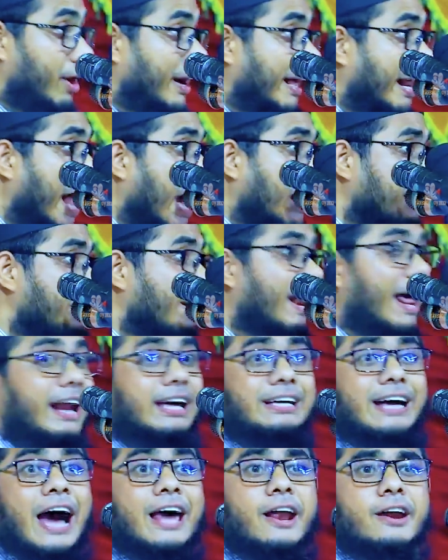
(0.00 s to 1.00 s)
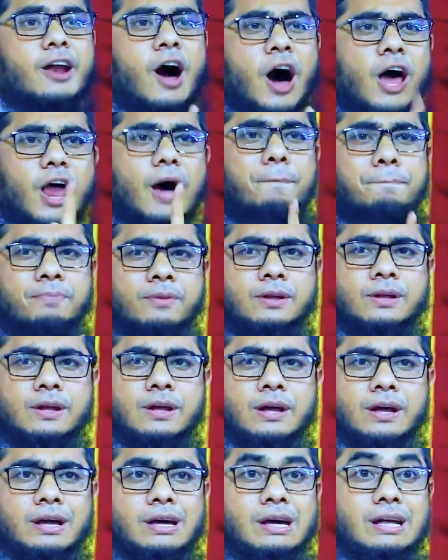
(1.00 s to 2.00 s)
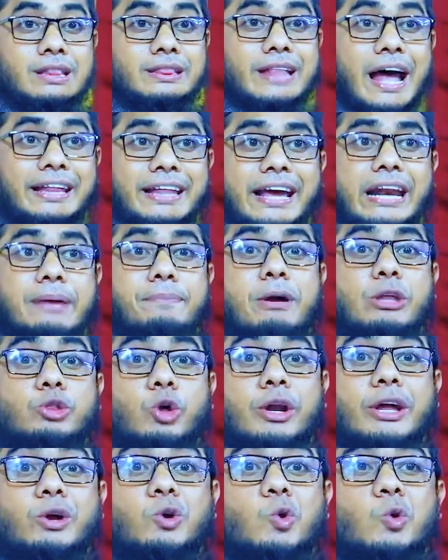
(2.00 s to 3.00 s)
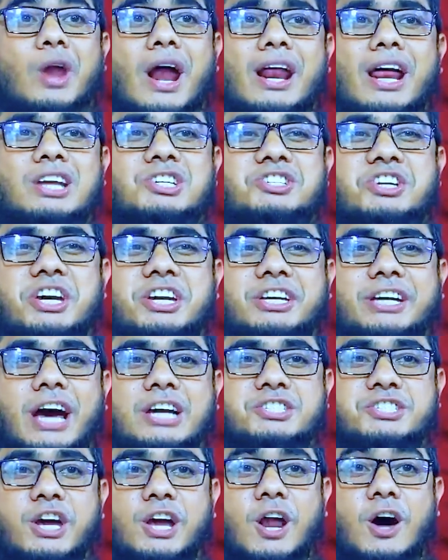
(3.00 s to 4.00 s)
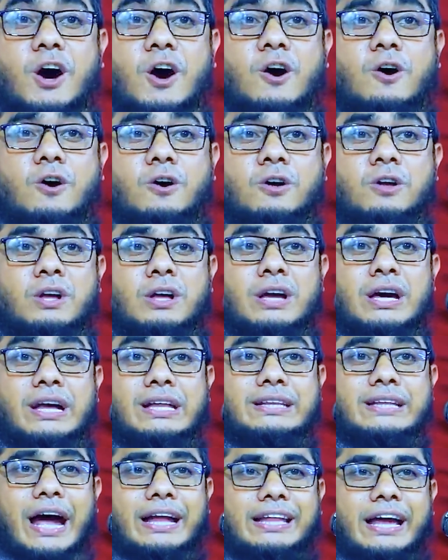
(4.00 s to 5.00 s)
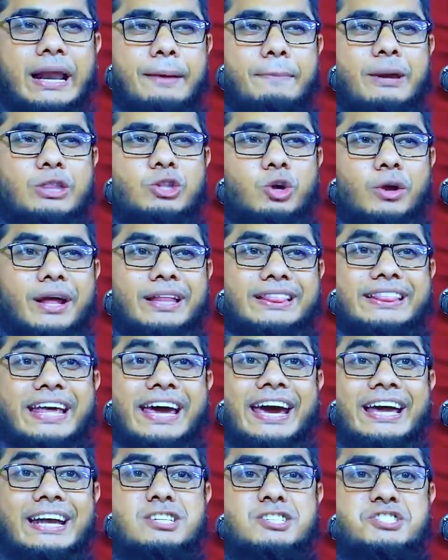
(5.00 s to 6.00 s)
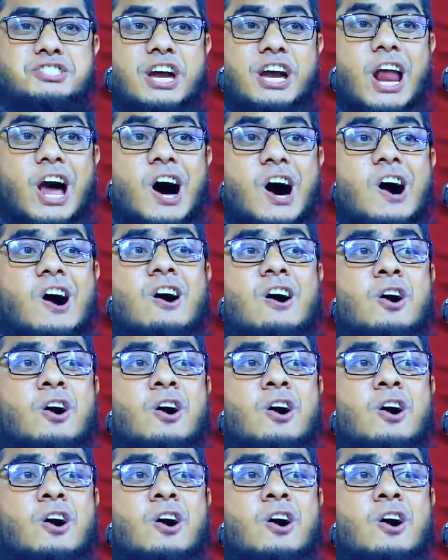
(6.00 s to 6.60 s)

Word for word: মনে রাখবেন এর কারণ হল তাদের ভিতরে কোরআনের শিক্ষা ছিল তাদের ভিতরে দিন ছিল